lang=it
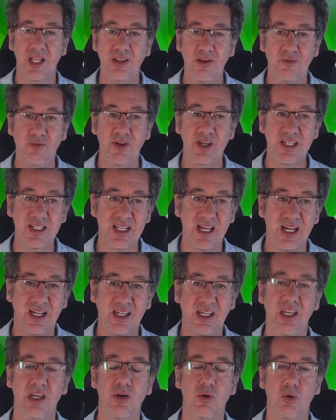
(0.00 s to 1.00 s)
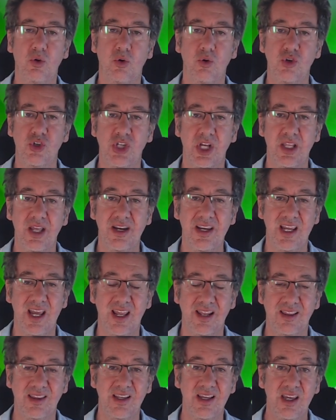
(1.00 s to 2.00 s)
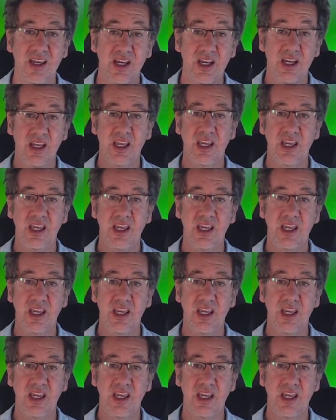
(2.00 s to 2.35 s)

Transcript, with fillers: difesa che non conceda niente